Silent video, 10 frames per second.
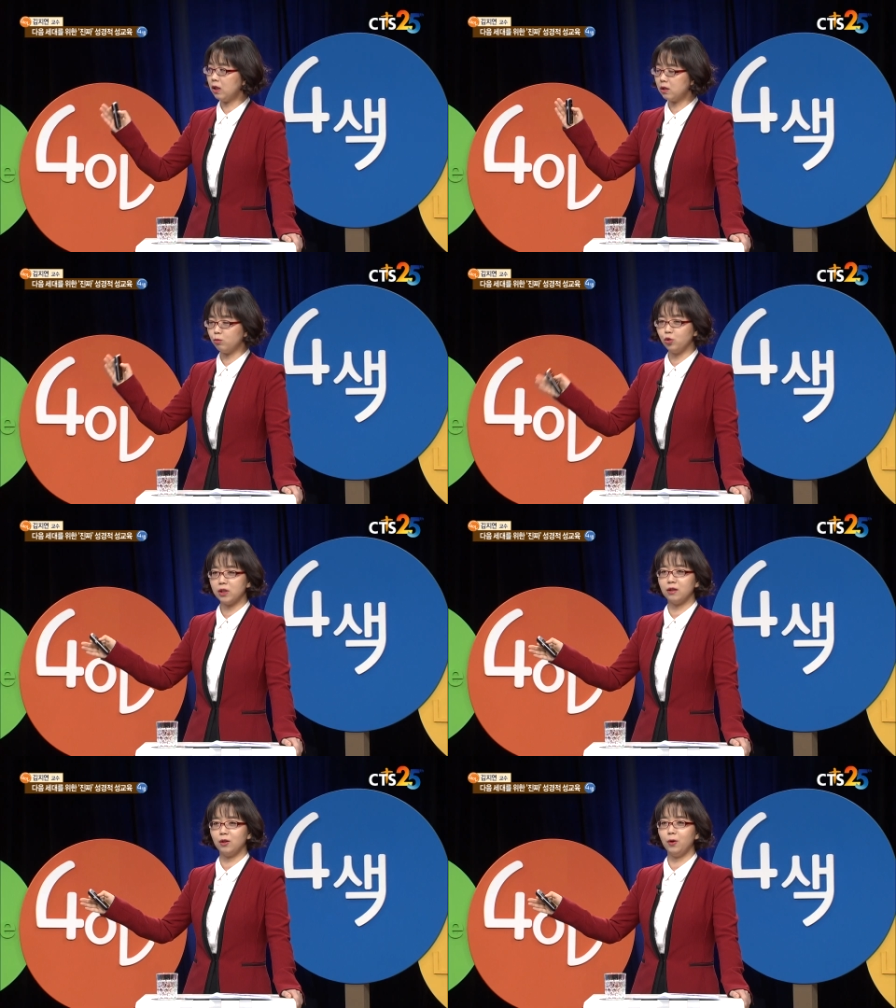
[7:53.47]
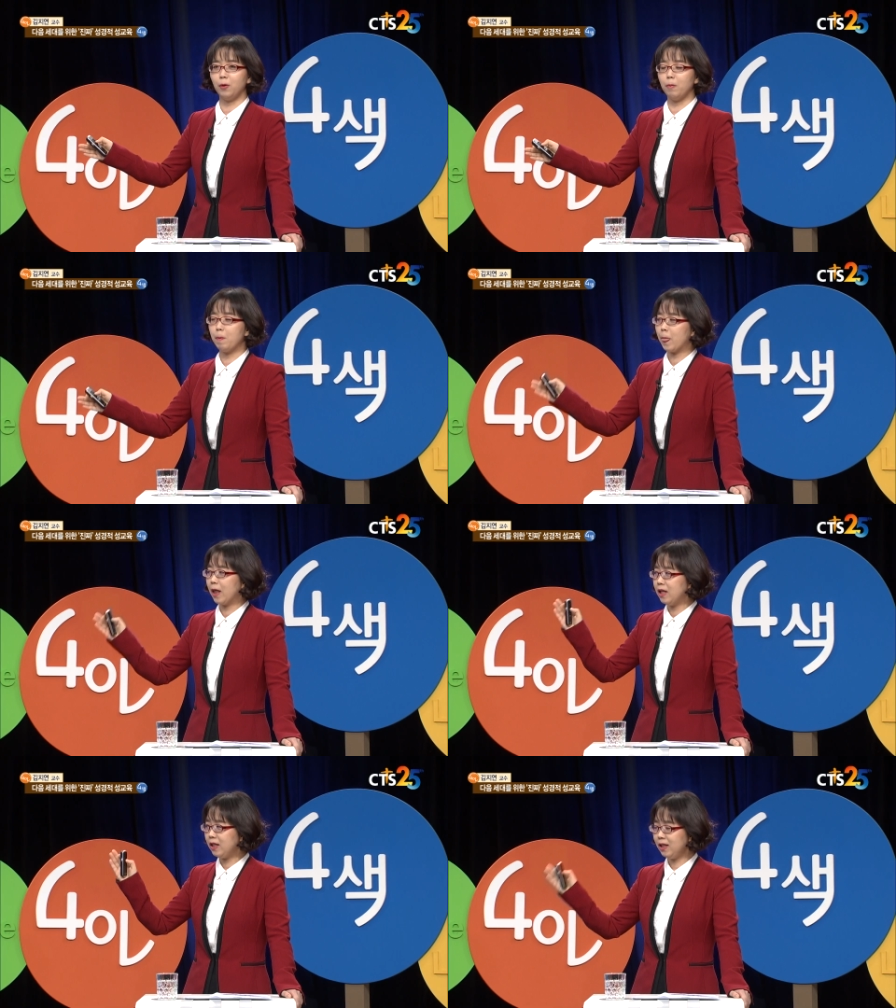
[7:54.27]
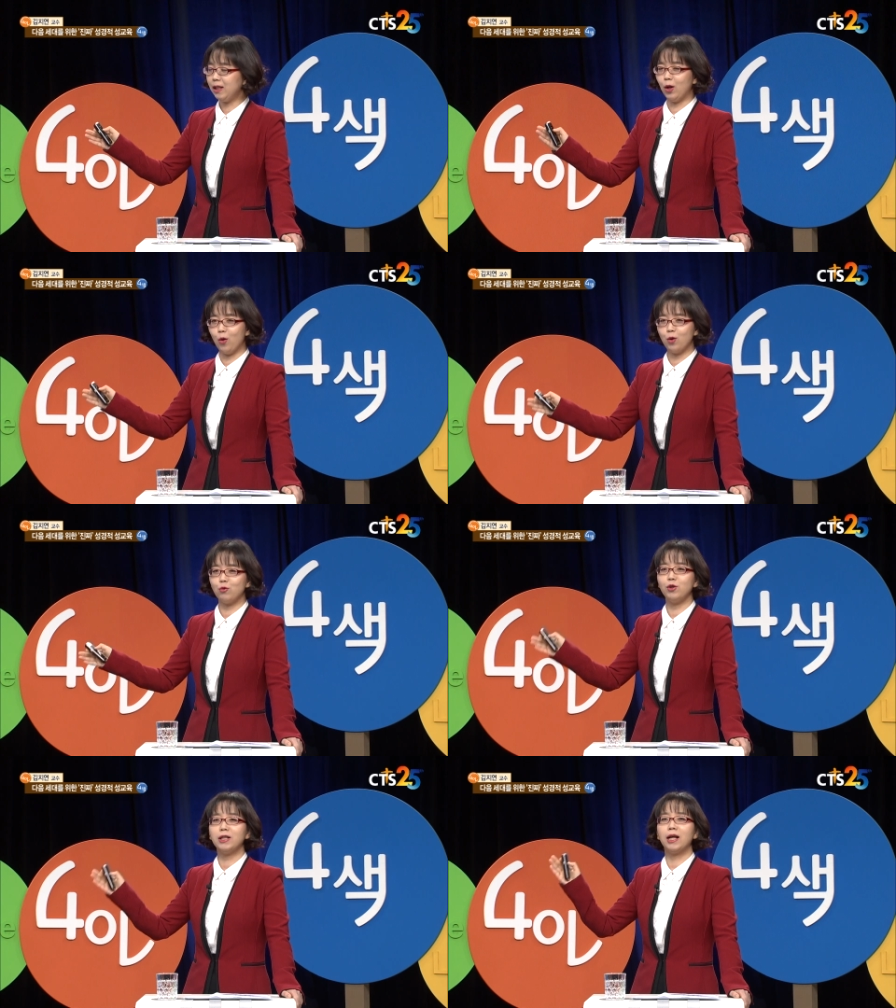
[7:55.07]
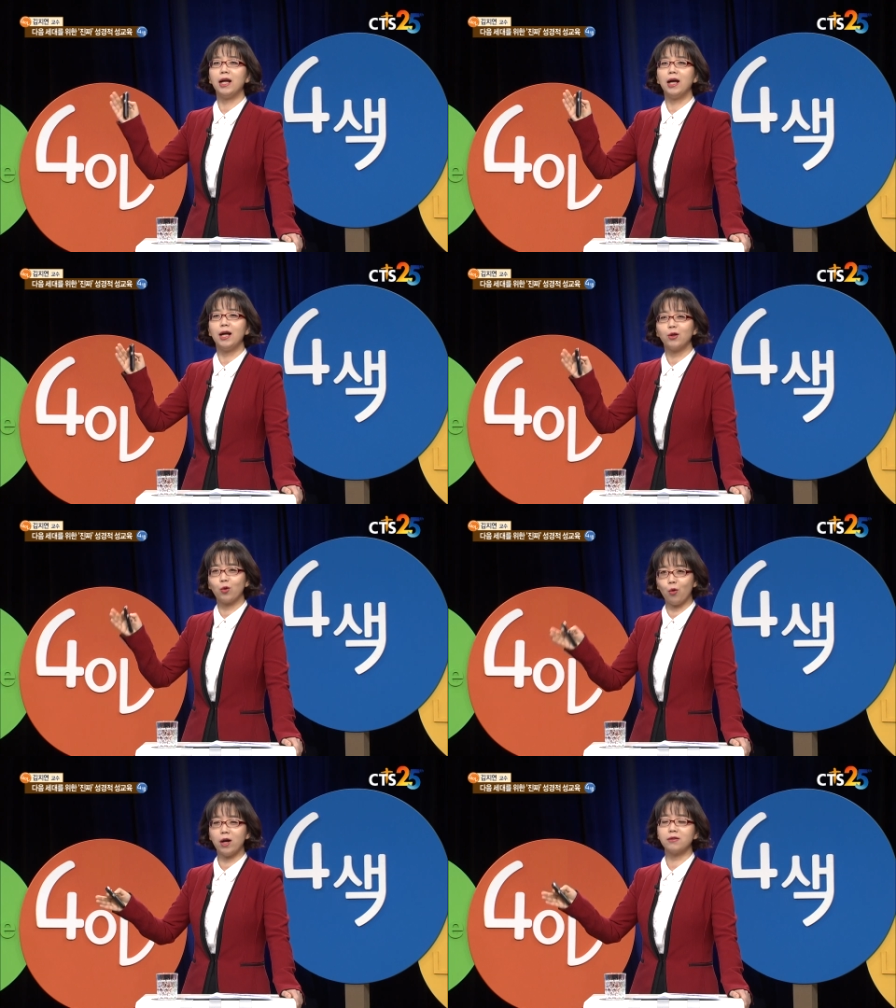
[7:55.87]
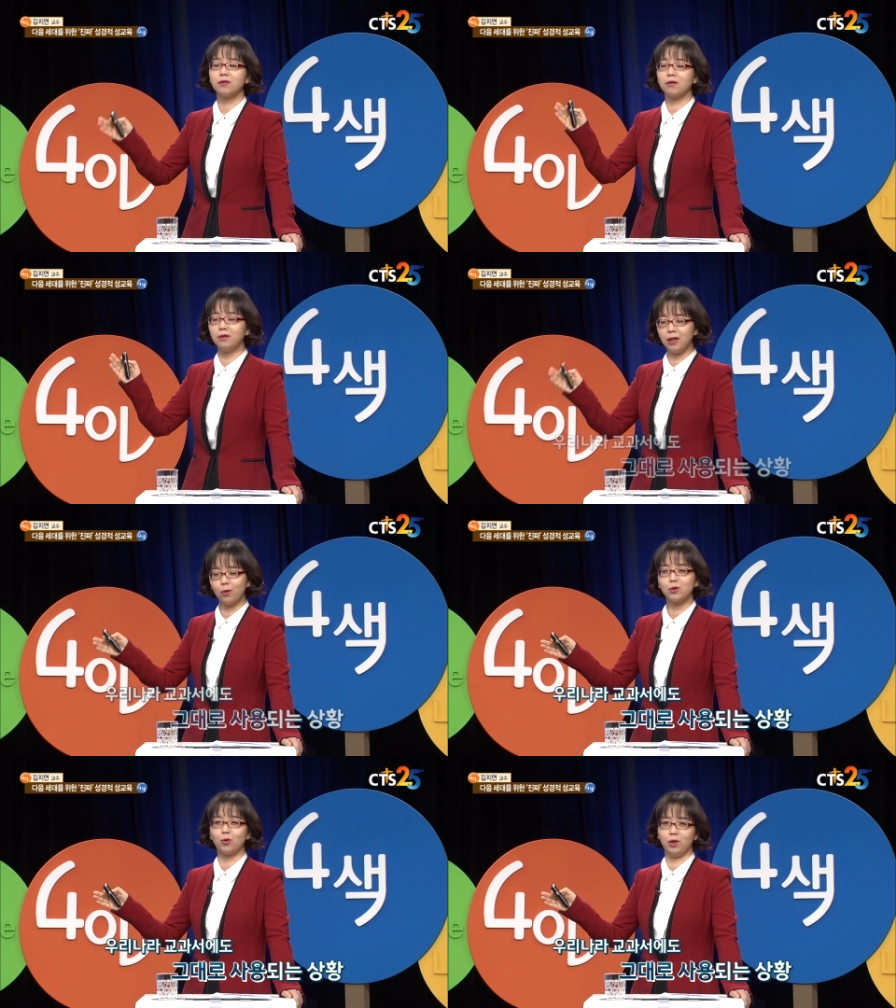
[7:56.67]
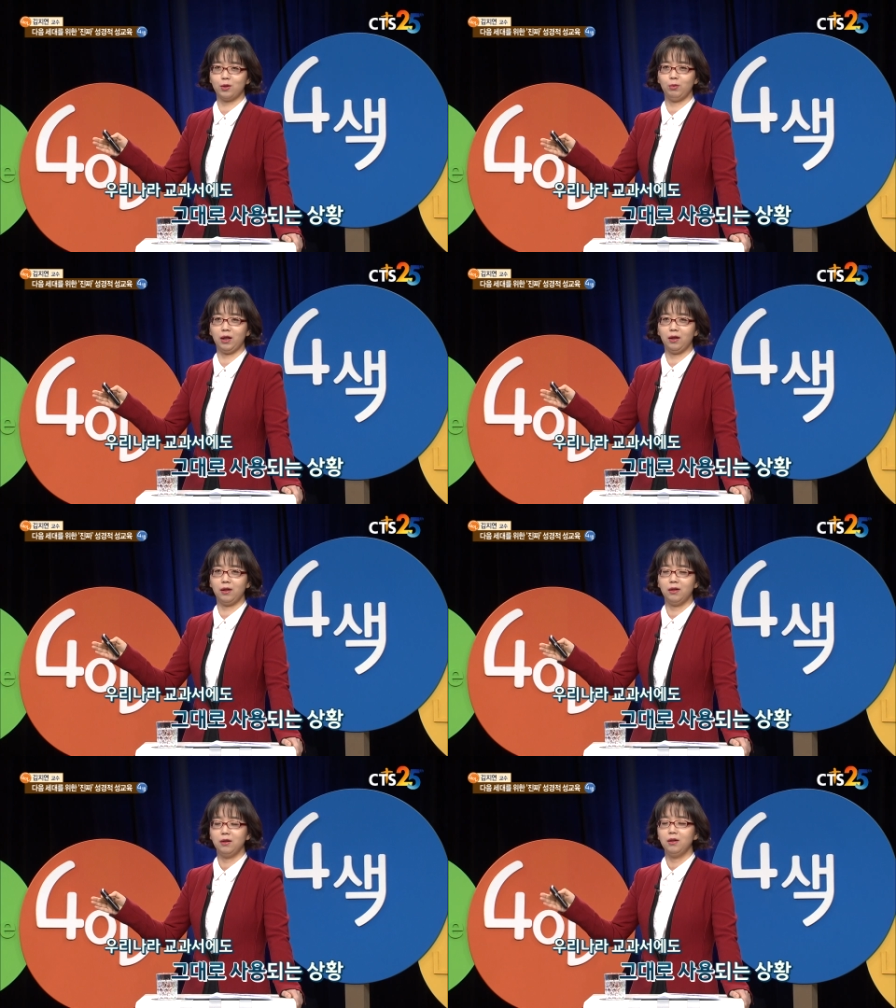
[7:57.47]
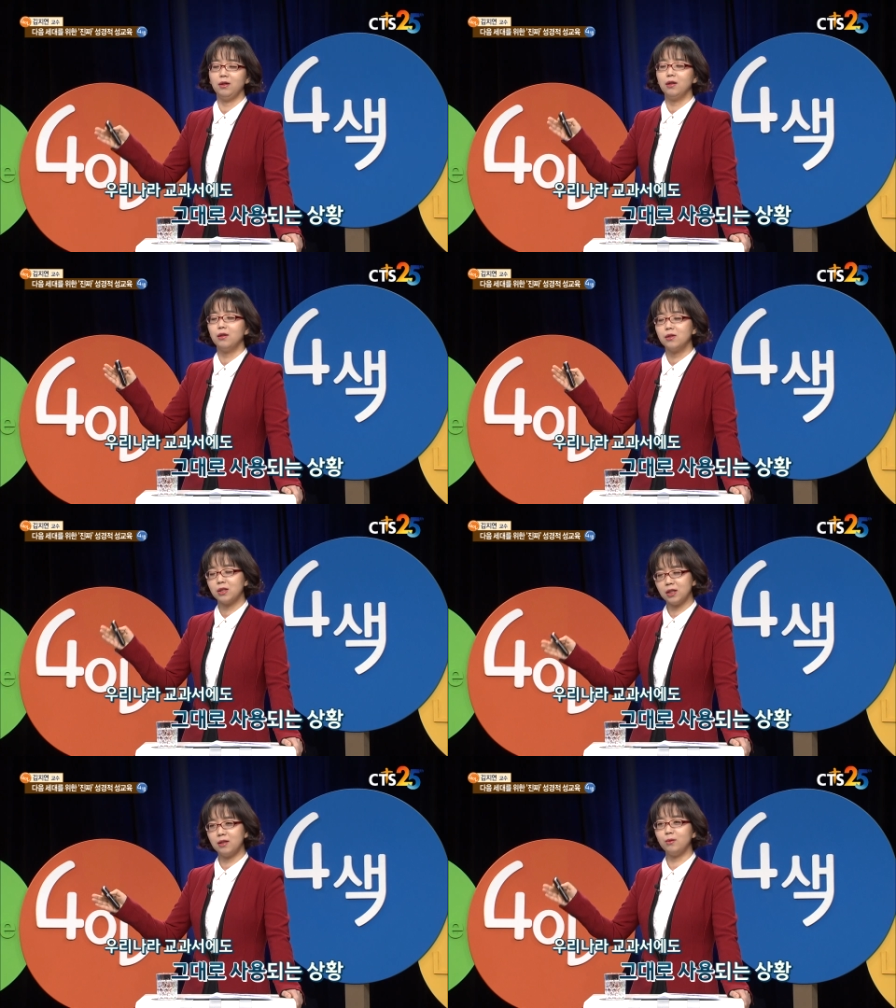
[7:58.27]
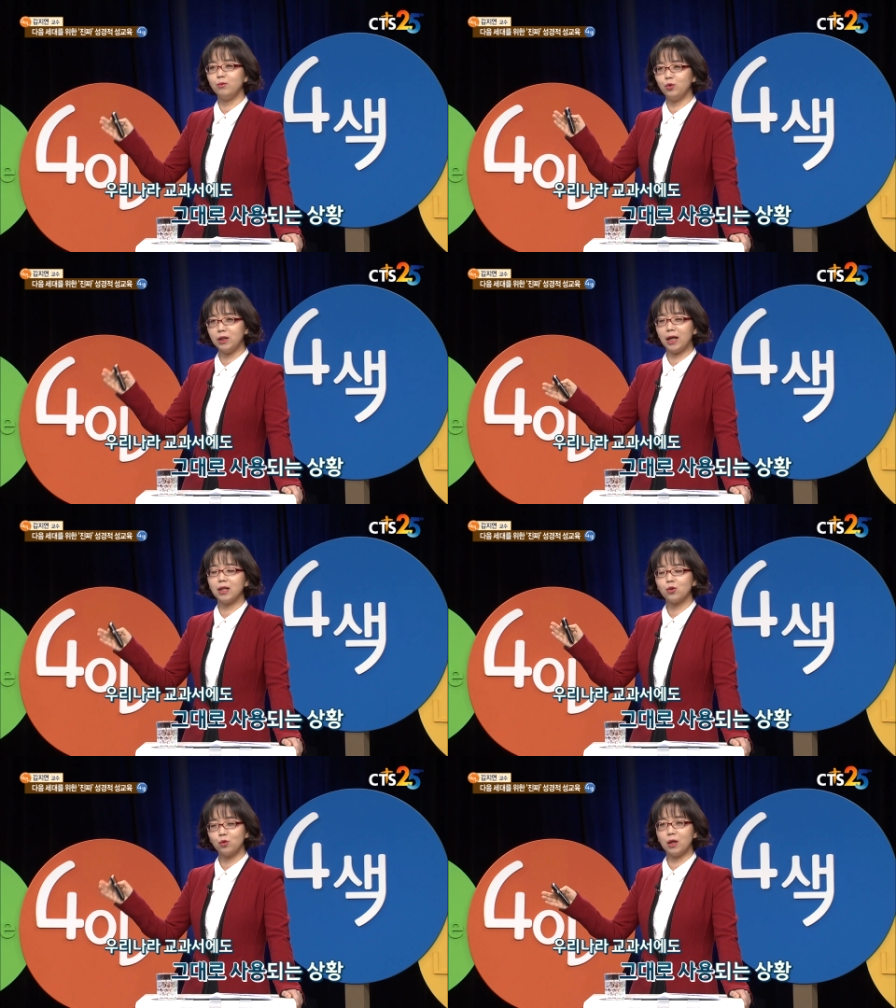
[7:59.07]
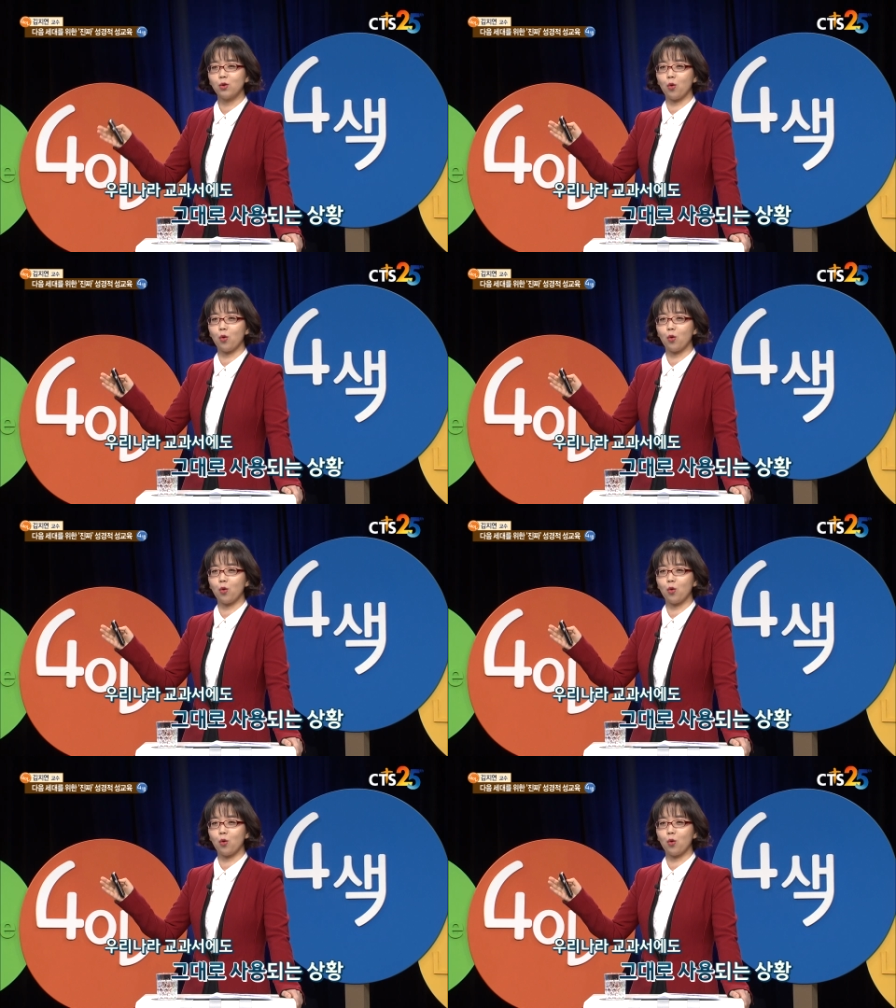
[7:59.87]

근데 이제 문제는요, 이 내용을 우리나라 교과서에서 그대로 쓰고 있습니다. 지금 우리나라 초등학교